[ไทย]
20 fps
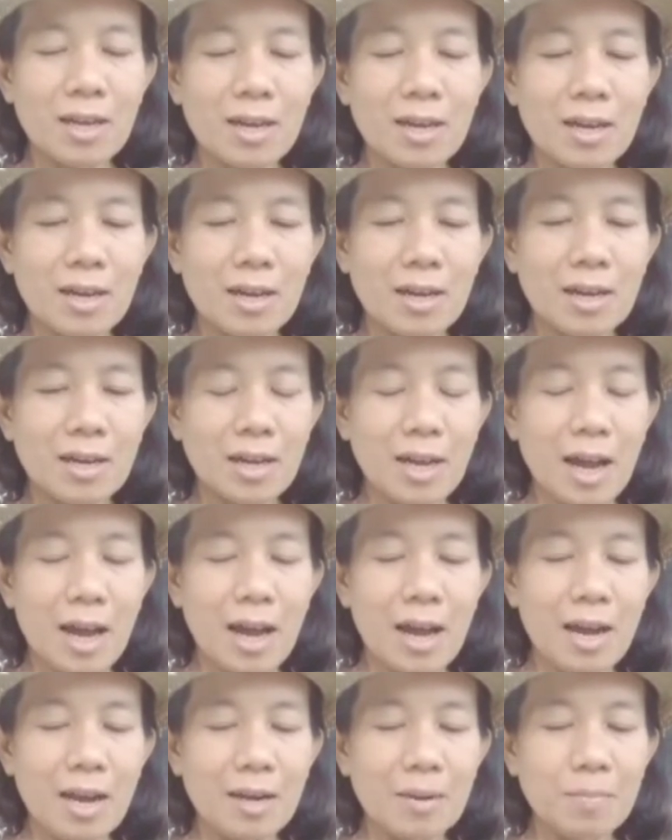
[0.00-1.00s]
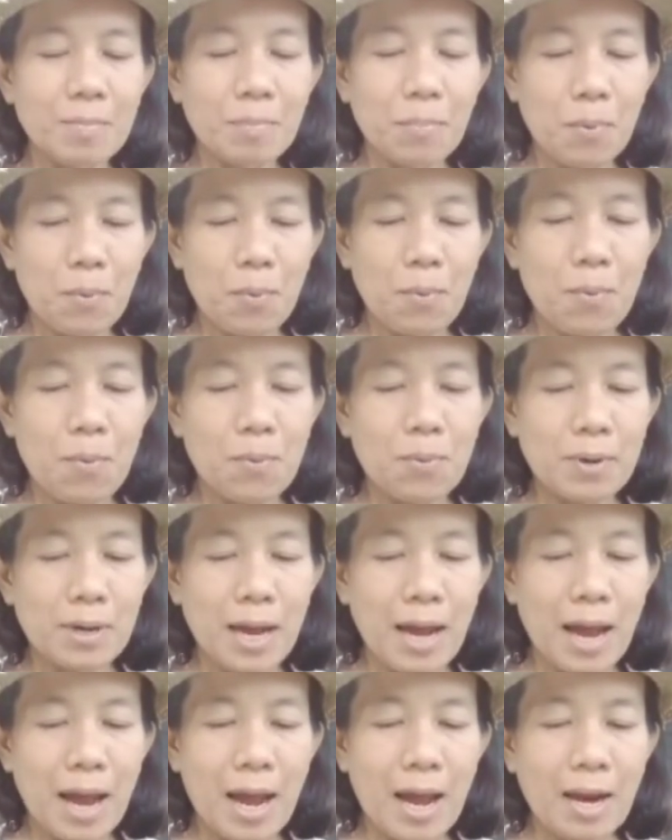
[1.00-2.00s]
อการปลูก
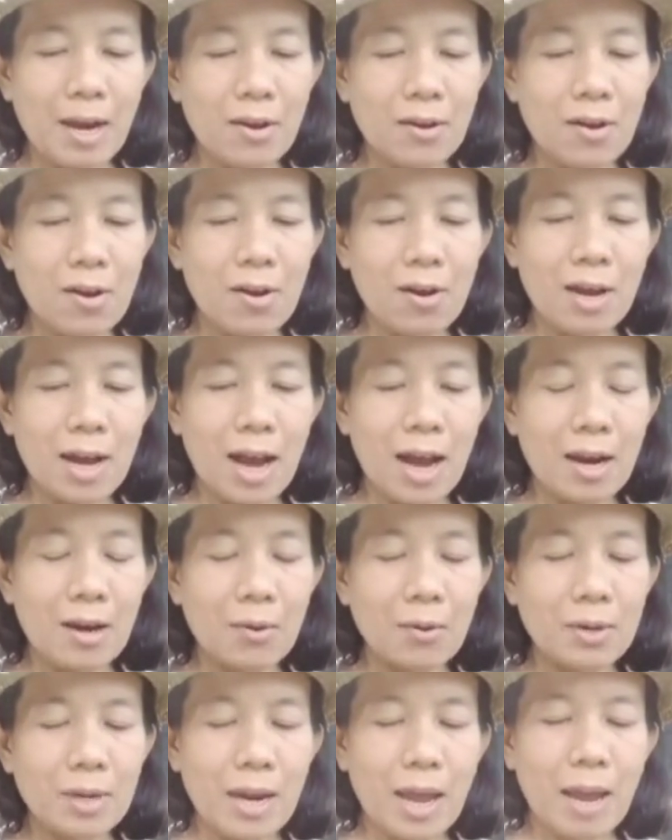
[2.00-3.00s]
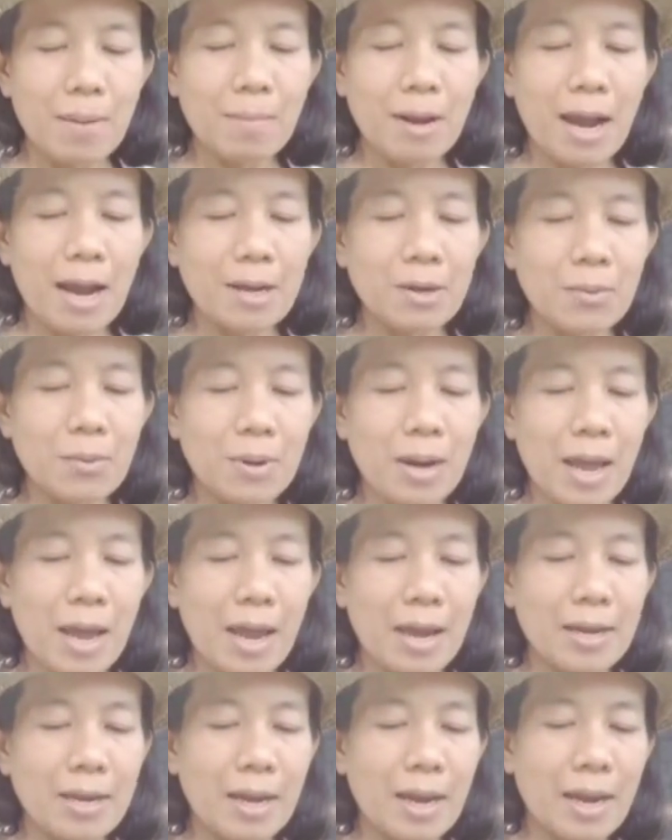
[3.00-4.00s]
นะคะ แล้วก็การลดน้ำการดูแล
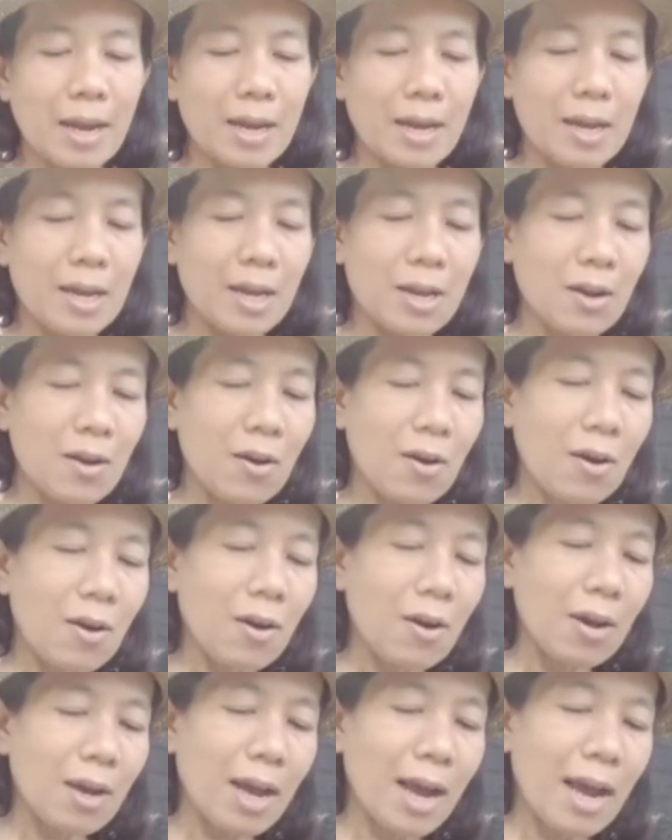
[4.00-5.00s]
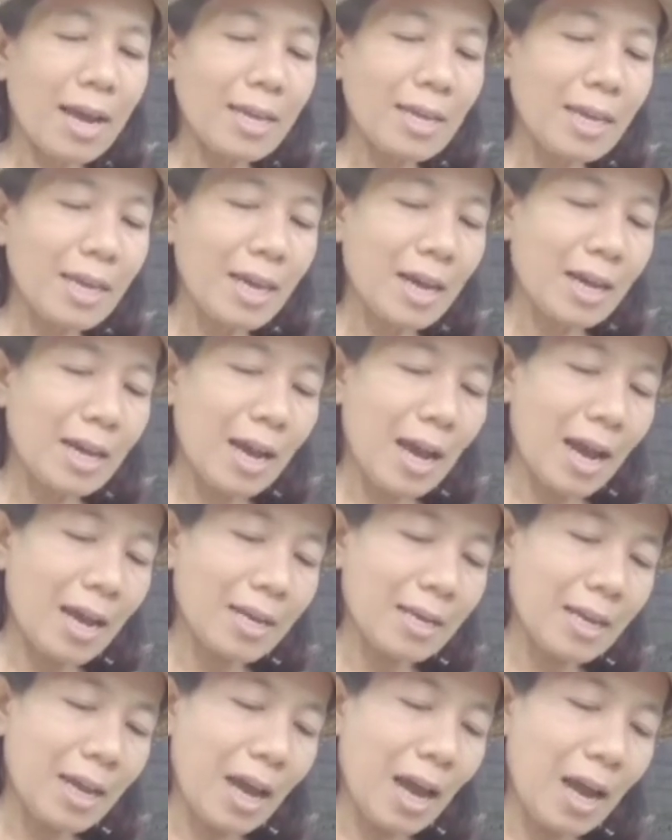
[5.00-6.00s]
เนี่ย ก็ใกล้เคียงกัน
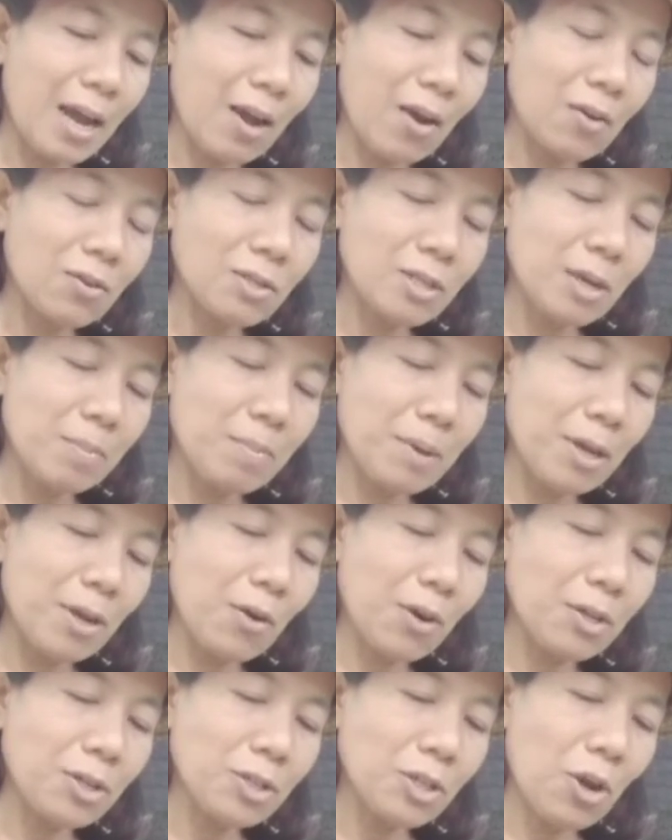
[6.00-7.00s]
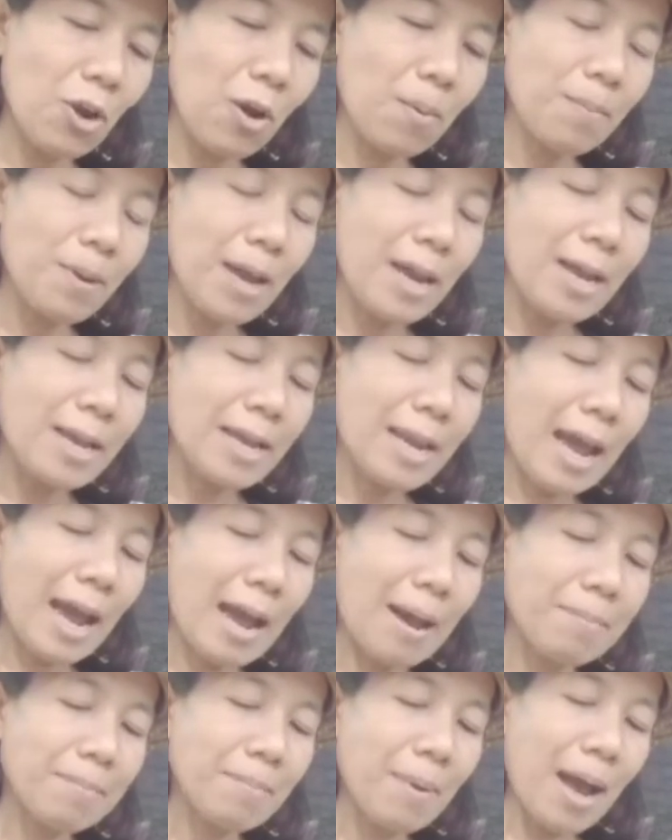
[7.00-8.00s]
นะคะเขาจะไม่ค่อยชอบ
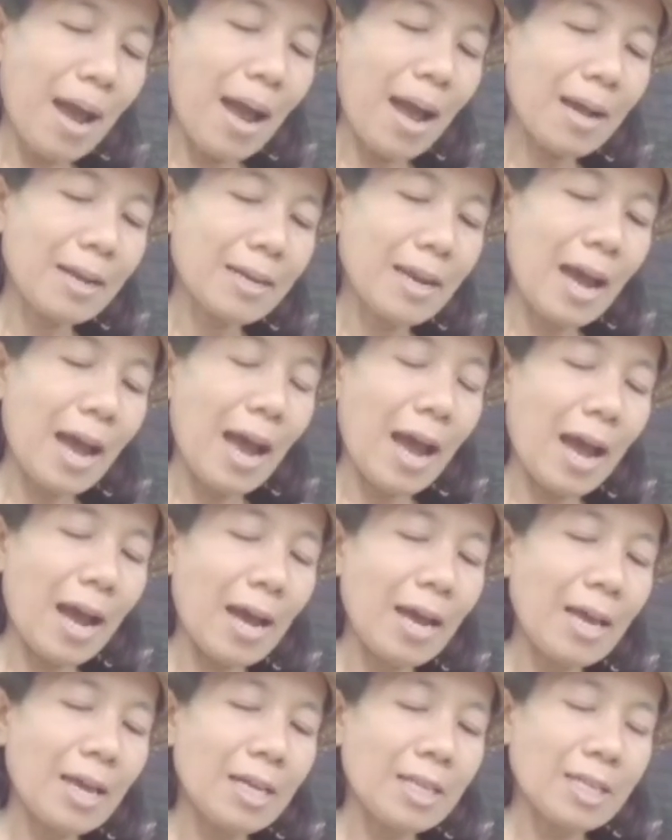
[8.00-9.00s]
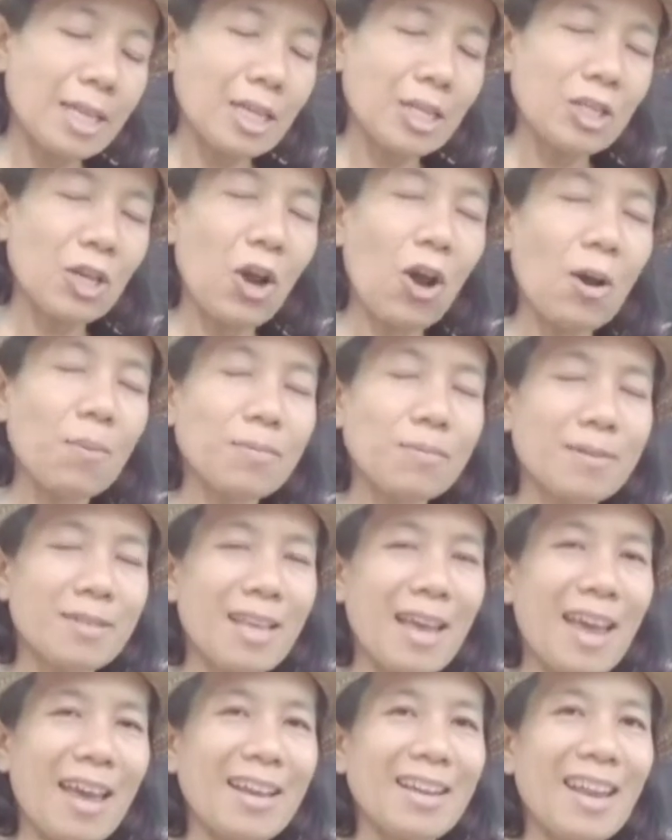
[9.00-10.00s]
น้ำมากนะคะ จะชอบแส
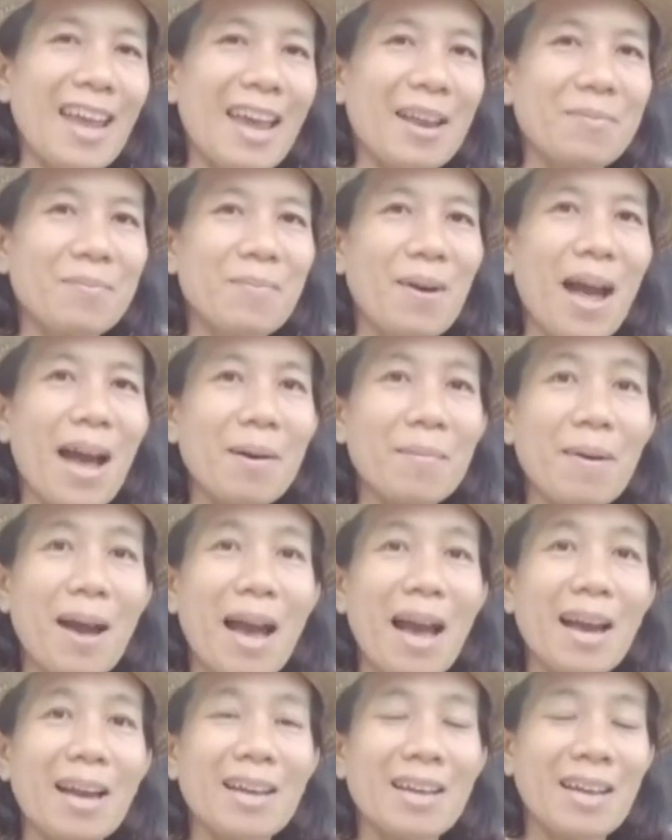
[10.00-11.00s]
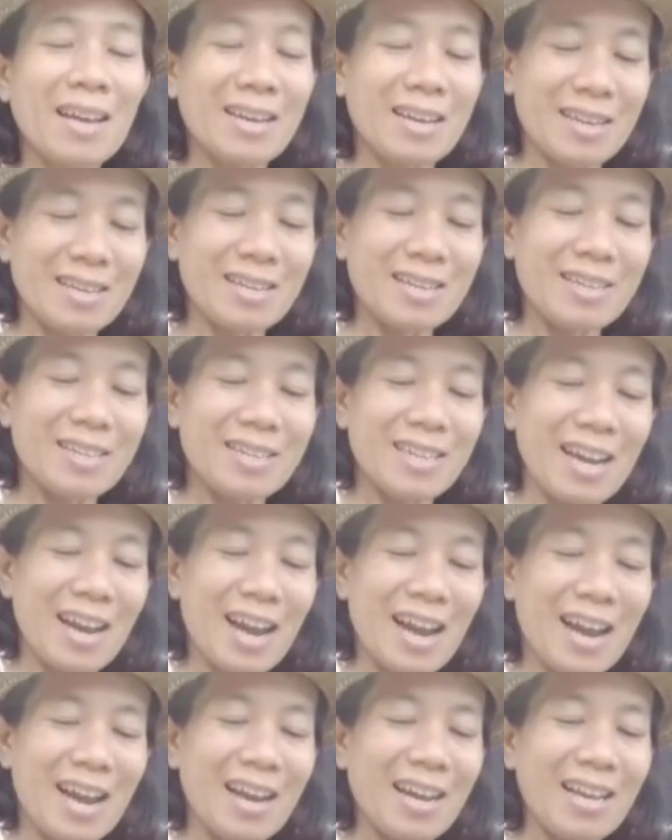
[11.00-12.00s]
งแดดมากๆ เลยนะ
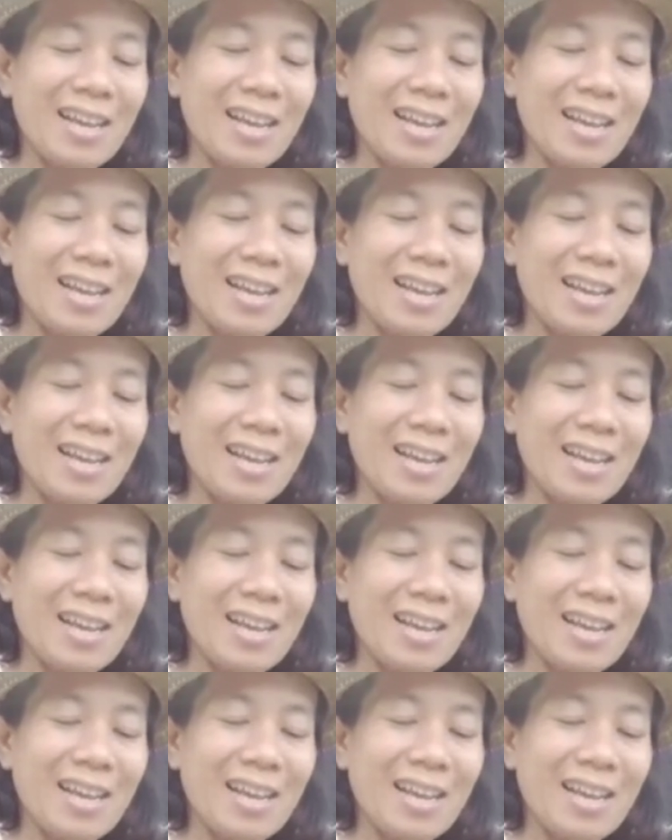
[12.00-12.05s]
คะ